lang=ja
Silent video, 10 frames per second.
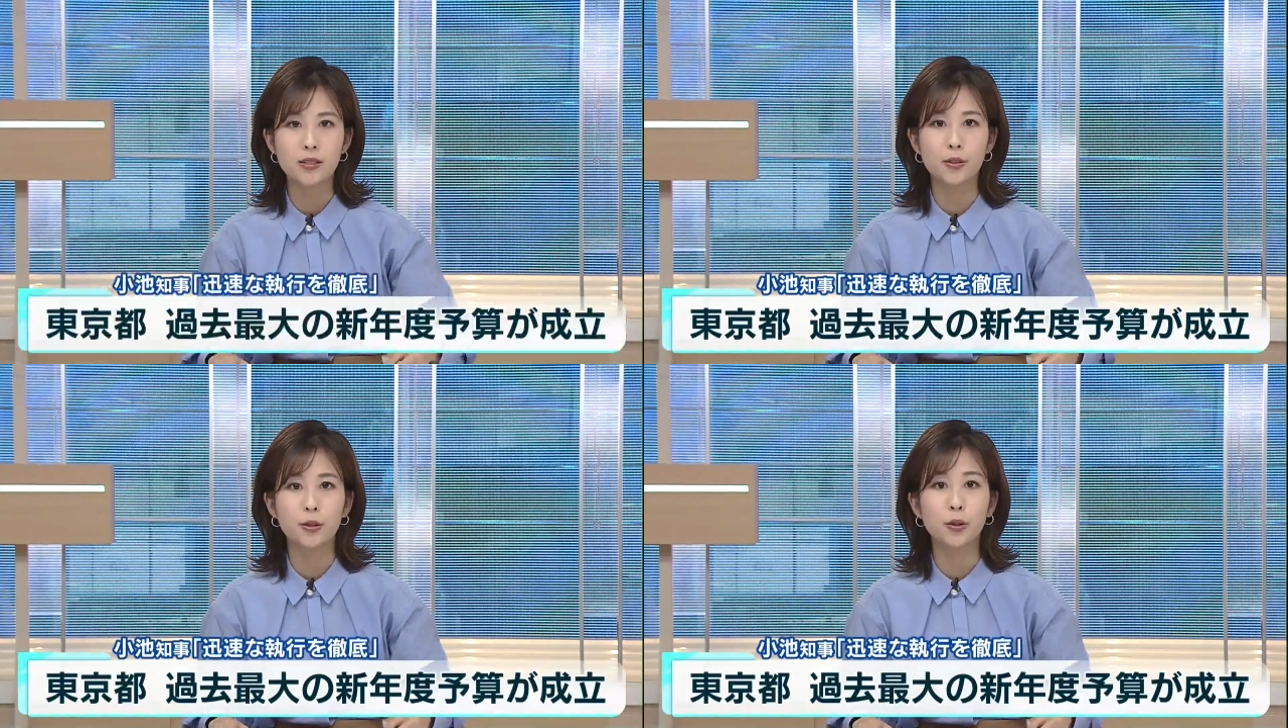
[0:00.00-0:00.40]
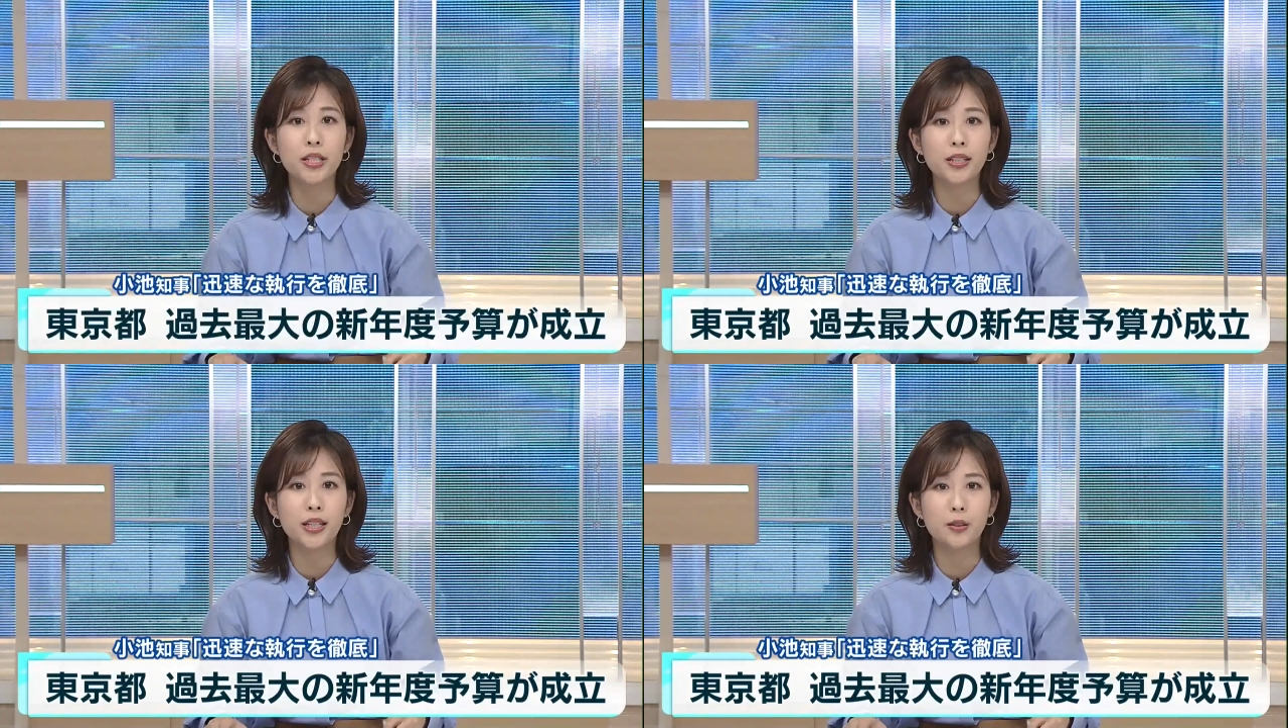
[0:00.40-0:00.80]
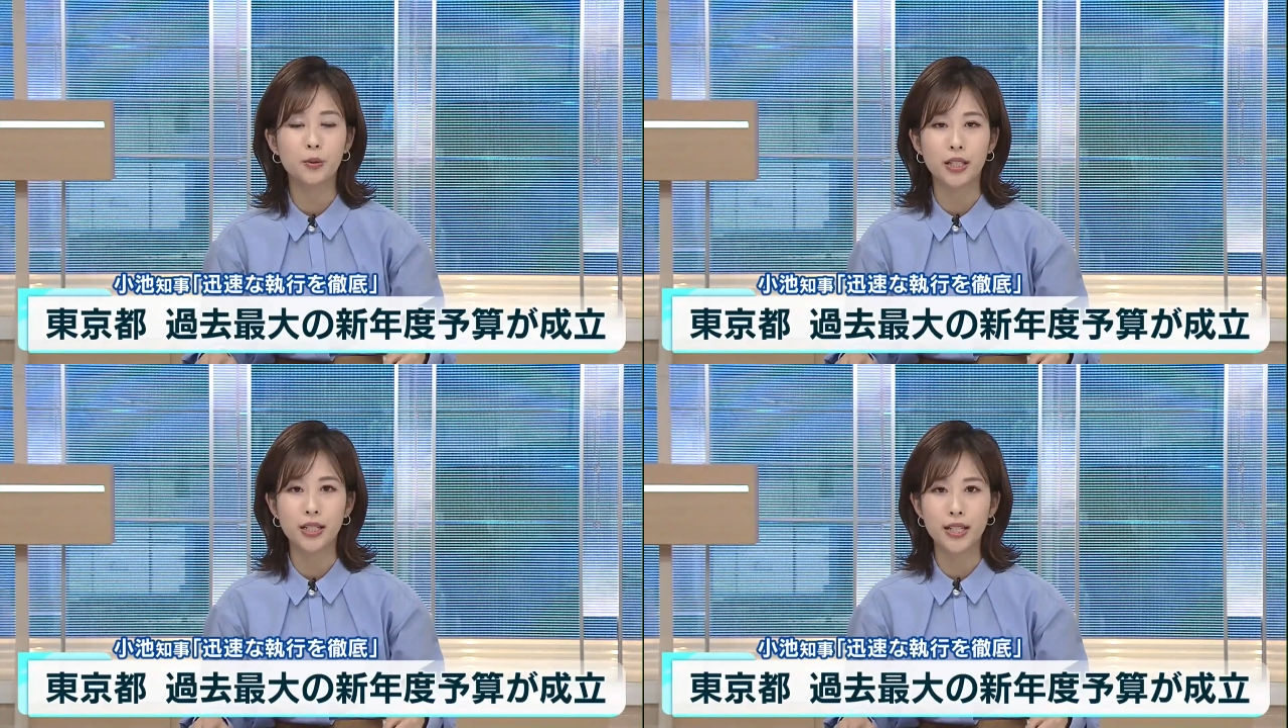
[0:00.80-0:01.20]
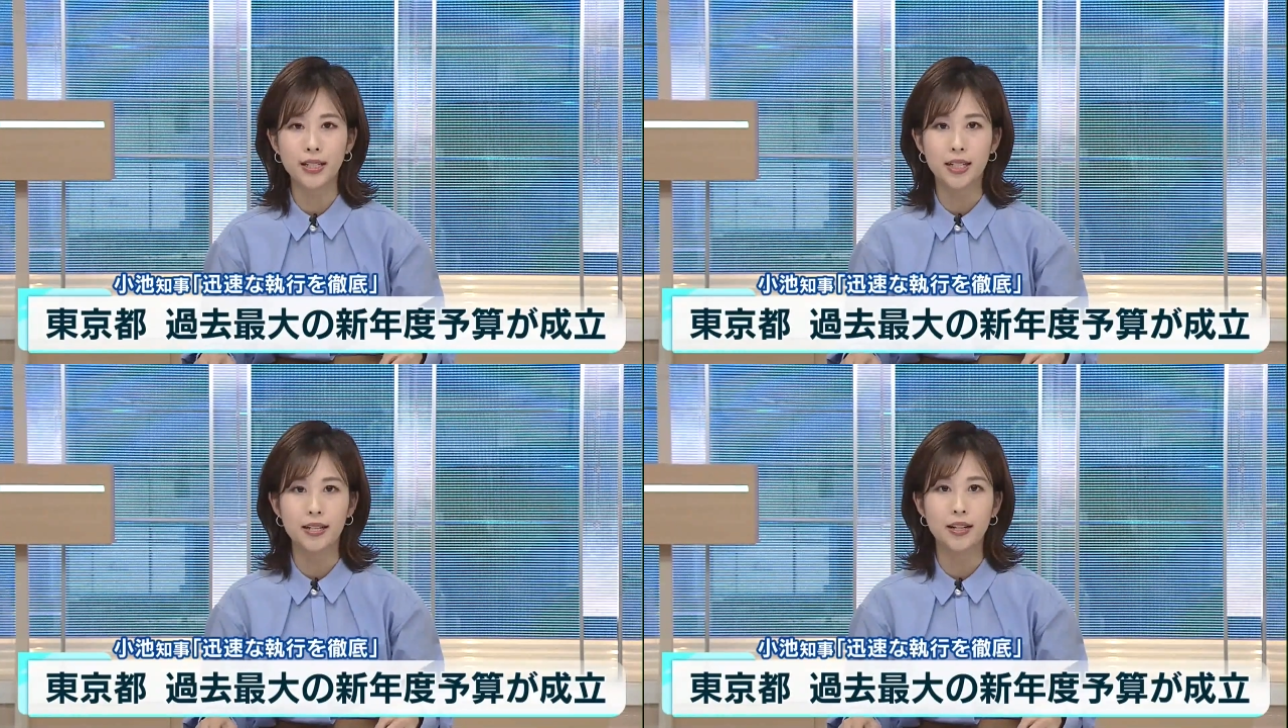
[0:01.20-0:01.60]
する都議会の定例
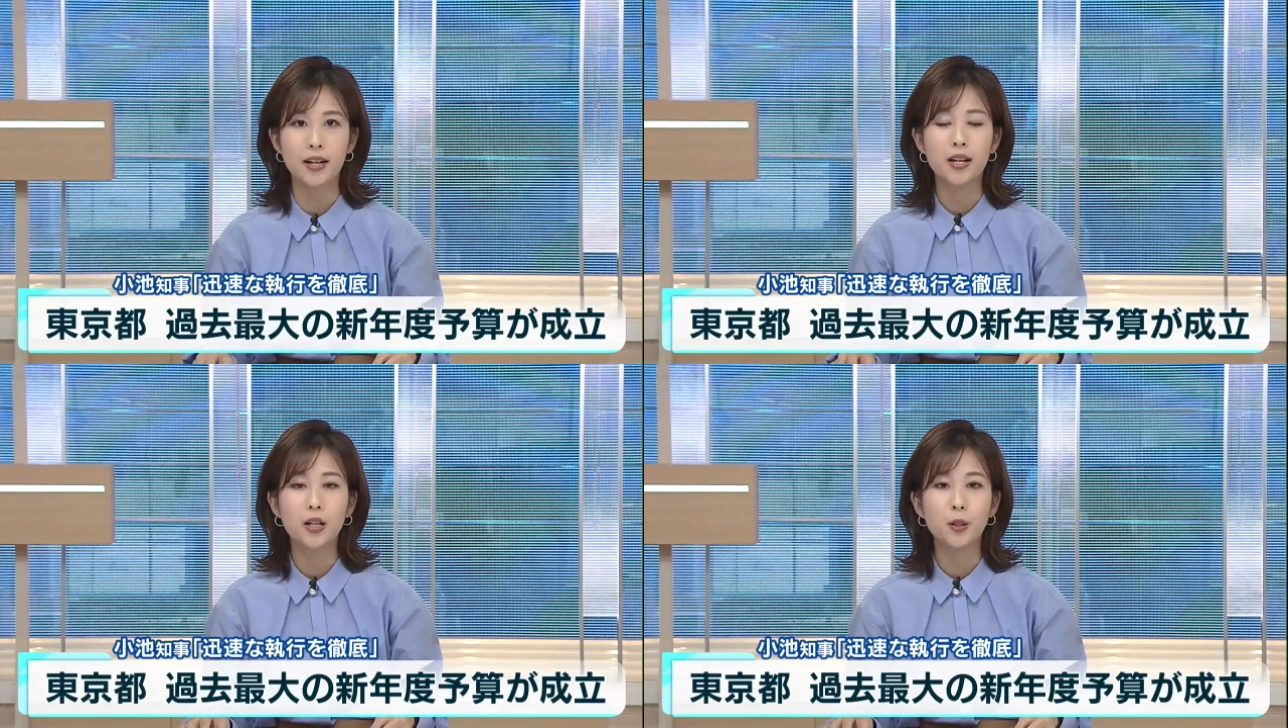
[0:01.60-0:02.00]
会が